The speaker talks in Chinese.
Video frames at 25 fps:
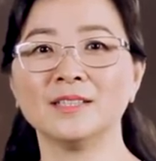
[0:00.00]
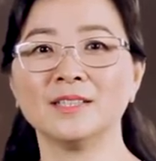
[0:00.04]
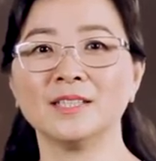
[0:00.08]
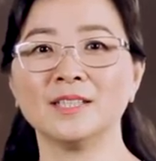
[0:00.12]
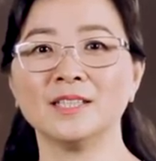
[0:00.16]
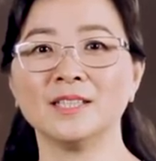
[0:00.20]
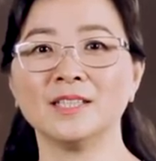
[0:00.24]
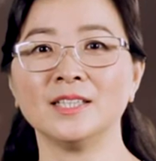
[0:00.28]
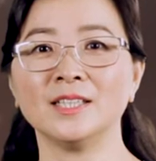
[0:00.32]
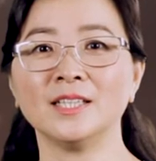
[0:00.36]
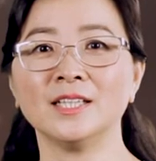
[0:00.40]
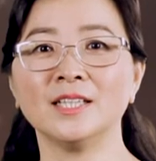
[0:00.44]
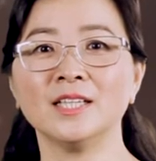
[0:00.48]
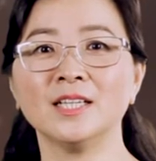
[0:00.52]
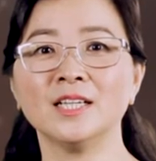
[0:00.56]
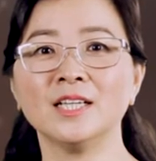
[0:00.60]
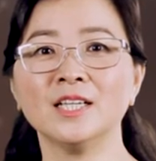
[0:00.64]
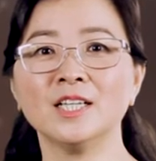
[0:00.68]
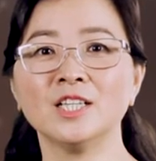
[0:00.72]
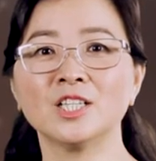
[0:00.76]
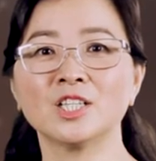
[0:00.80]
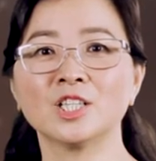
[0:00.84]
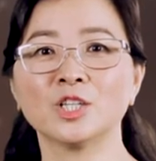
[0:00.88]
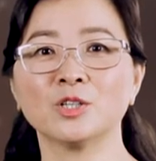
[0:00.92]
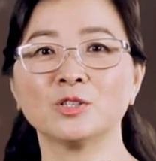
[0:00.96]
第一，
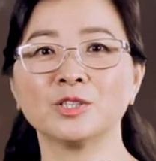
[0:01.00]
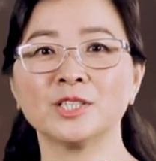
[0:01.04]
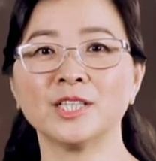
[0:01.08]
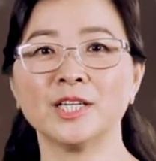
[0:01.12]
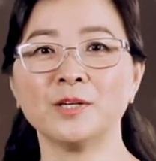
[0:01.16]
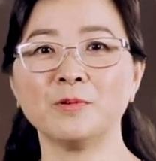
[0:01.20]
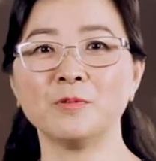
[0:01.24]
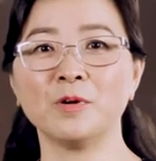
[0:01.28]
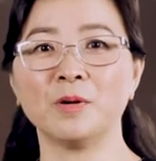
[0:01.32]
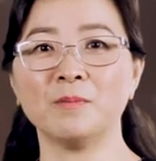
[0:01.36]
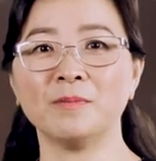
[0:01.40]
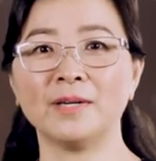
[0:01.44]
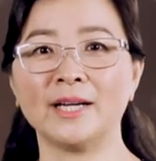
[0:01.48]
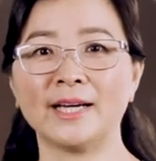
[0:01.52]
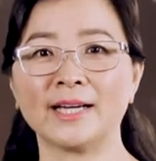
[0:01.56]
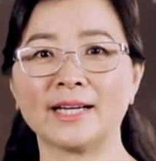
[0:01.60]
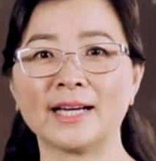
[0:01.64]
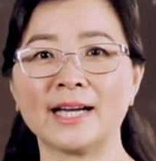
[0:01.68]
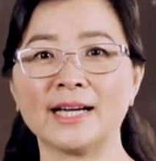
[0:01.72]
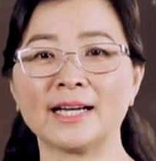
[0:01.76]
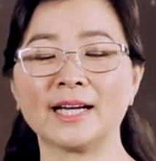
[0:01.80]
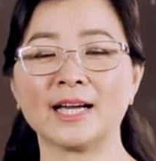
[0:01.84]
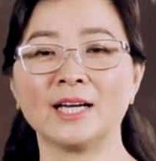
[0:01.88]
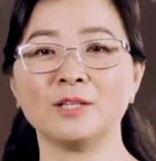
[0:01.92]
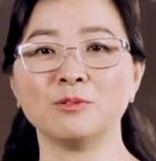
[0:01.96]
首先我们来
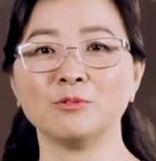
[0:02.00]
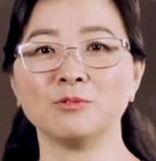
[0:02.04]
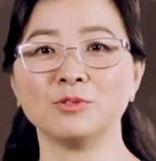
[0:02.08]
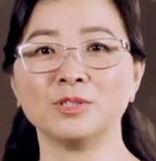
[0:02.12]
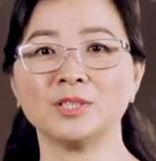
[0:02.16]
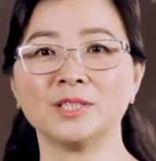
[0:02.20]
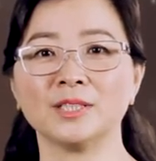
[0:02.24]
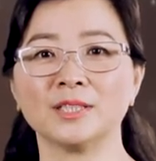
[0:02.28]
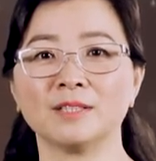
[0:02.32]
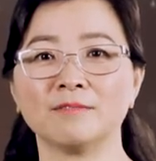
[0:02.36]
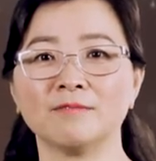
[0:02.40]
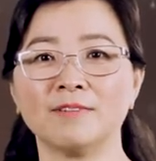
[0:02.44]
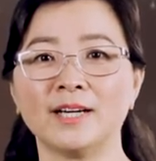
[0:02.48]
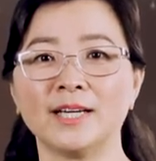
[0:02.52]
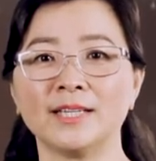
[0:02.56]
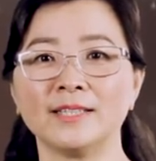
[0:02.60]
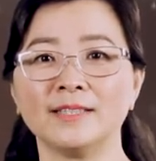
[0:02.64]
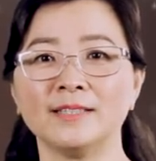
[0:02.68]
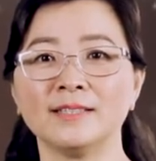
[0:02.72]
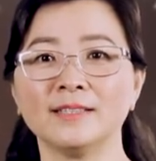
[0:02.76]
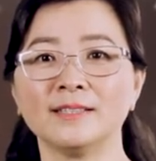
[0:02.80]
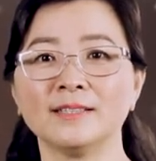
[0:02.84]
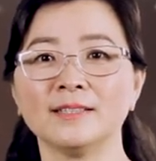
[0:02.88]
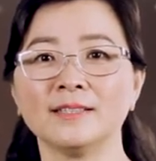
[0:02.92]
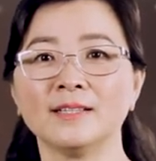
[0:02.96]
看看女性的外
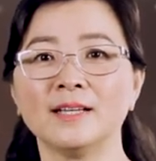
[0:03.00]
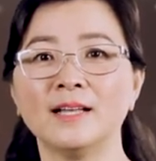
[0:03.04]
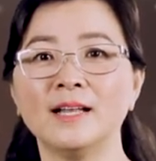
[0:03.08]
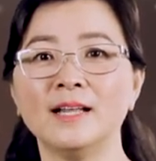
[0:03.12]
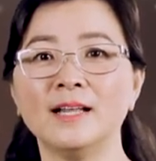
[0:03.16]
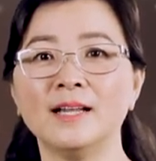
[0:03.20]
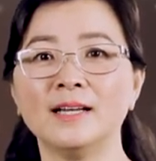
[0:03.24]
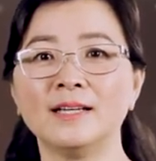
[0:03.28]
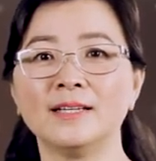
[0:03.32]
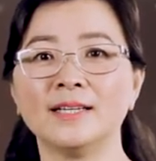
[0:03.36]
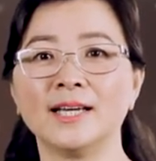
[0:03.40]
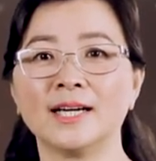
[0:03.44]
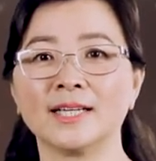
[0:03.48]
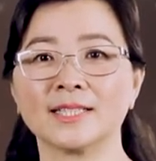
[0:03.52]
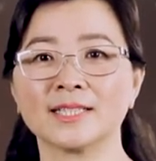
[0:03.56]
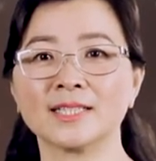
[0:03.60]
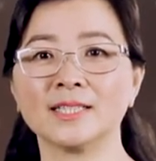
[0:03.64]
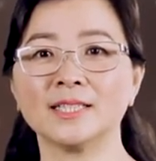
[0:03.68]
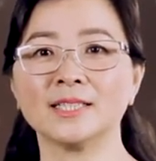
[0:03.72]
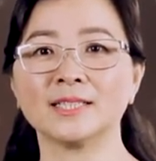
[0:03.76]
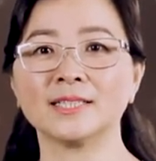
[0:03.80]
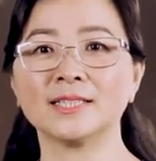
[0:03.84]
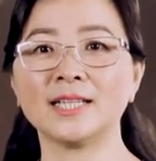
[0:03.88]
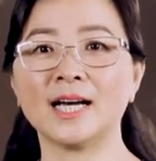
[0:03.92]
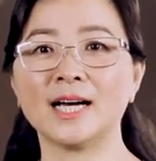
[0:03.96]
阴，两
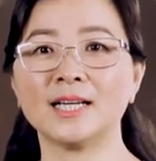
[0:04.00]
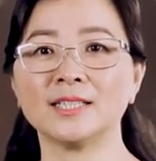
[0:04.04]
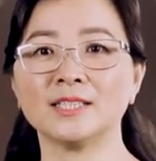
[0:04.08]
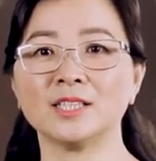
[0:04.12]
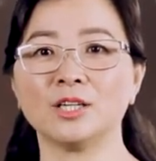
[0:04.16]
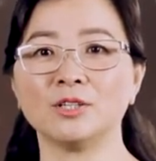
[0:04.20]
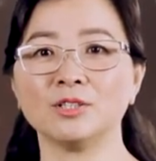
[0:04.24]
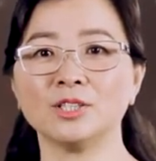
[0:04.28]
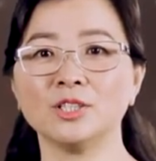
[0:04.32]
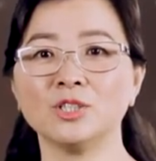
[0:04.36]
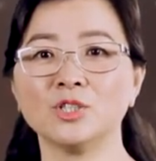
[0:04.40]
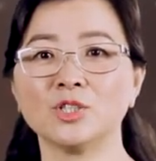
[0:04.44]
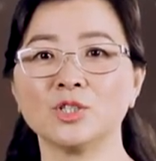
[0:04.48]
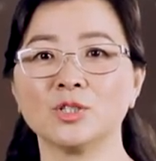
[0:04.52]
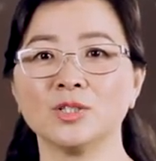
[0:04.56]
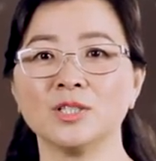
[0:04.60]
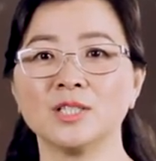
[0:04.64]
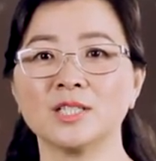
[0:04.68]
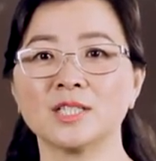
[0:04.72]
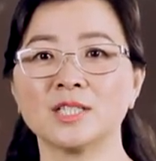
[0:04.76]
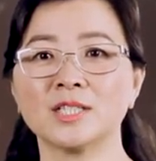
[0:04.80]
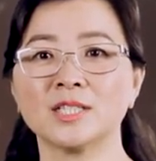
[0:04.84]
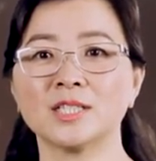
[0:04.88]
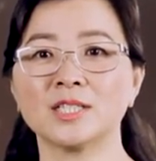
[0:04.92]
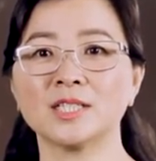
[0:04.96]
侧大小阴
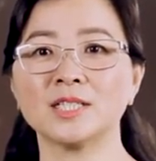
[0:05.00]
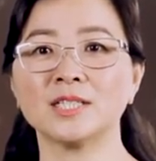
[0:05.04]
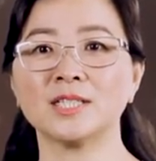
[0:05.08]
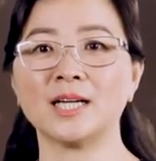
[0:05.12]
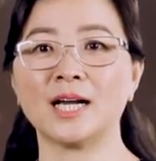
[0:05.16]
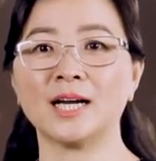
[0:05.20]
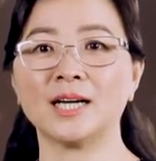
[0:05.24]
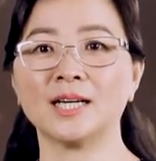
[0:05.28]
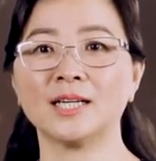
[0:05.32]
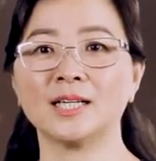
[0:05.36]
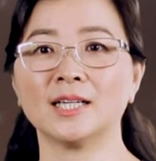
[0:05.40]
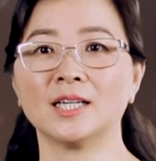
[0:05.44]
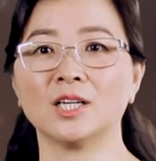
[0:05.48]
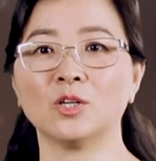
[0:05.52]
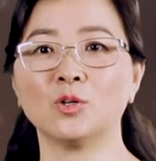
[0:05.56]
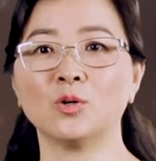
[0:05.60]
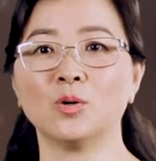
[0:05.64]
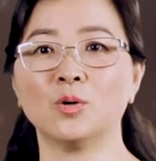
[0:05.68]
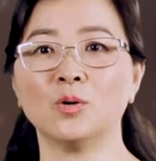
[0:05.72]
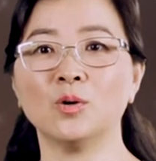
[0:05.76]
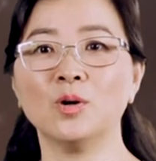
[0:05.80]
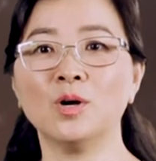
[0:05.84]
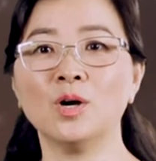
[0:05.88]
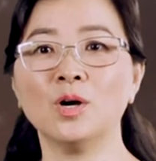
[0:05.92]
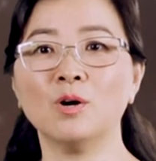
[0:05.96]
唇是自然合
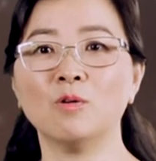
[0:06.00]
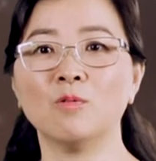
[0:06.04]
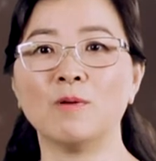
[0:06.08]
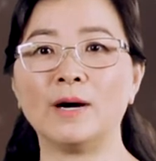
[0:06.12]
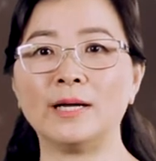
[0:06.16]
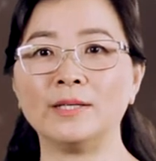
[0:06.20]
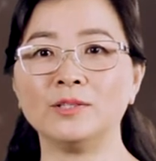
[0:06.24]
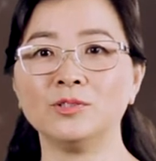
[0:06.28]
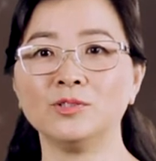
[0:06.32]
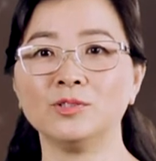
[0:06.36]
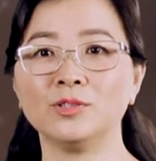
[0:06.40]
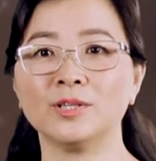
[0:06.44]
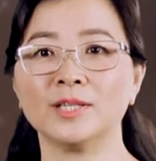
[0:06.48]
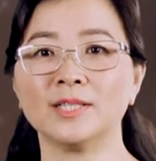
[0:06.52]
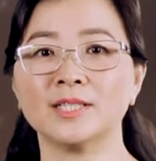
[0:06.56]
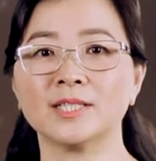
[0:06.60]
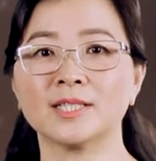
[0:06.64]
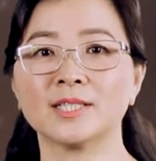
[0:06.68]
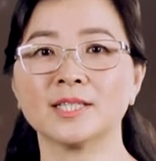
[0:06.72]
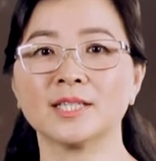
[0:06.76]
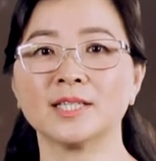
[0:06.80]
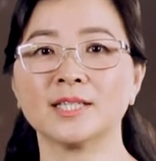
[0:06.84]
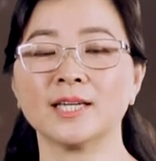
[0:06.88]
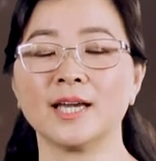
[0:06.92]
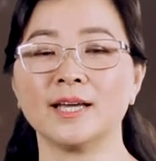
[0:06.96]
拢，完全
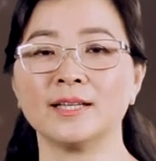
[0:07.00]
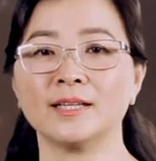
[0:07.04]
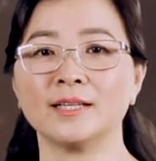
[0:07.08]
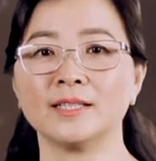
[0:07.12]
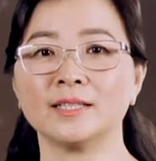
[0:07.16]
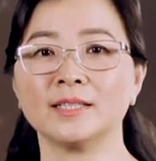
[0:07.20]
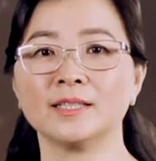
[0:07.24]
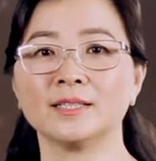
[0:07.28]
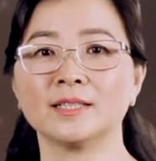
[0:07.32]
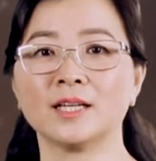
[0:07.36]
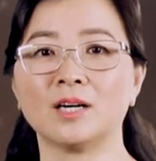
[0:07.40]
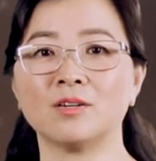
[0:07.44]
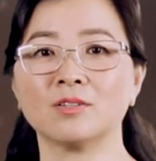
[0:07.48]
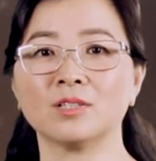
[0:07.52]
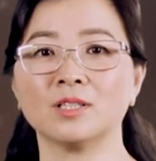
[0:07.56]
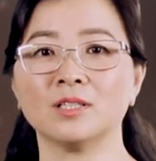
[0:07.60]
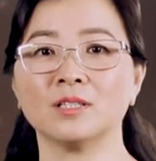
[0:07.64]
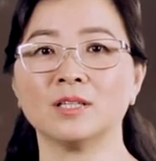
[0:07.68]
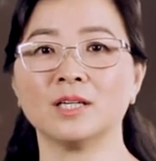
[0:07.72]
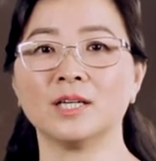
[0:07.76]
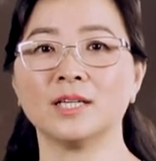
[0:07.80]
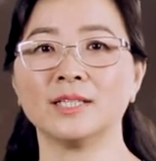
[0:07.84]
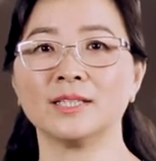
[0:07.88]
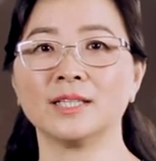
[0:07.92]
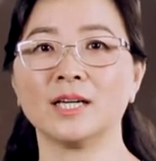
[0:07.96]
遮掩了阴道
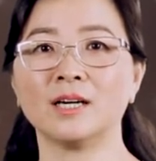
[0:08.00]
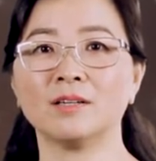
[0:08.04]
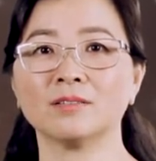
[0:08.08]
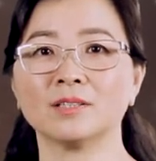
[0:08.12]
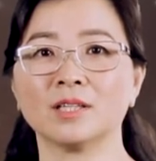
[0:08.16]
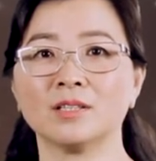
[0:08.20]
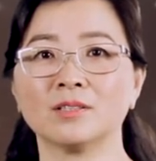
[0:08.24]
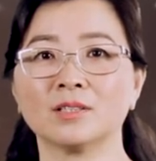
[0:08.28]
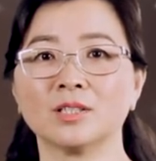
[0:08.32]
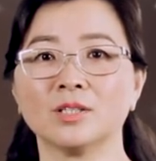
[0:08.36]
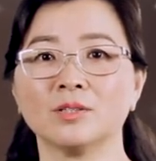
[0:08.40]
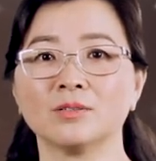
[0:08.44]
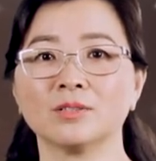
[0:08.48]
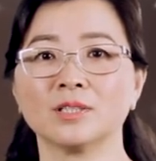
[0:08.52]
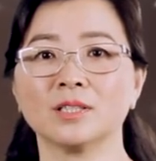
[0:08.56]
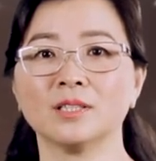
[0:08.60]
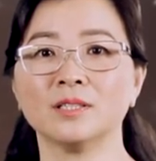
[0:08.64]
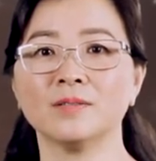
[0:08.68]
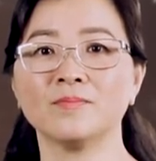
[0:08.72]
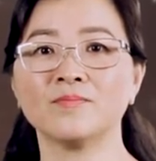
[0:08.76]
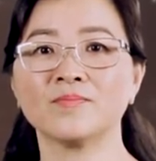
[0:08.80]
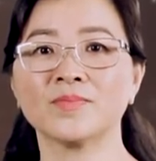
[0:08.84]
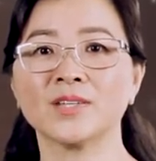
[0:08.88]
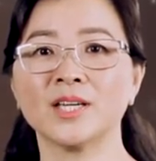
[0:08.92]
口和尿道口的，